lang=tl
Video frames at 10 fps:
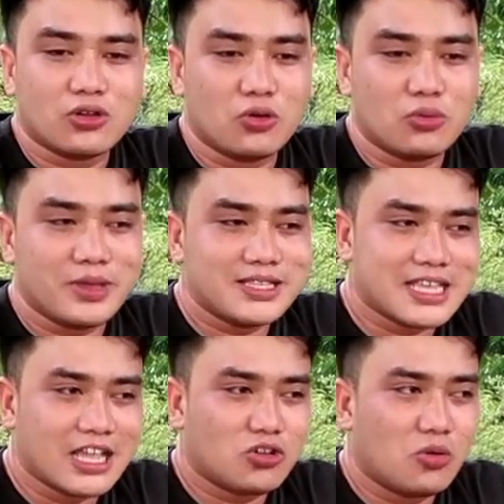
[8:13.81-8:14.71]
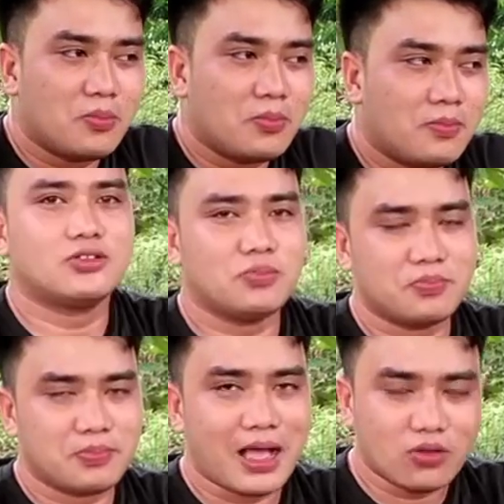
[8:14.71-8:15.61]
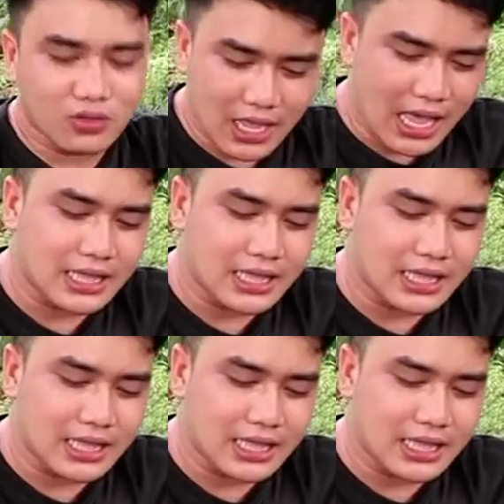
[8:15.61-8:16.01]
Kung minsan, kung bagong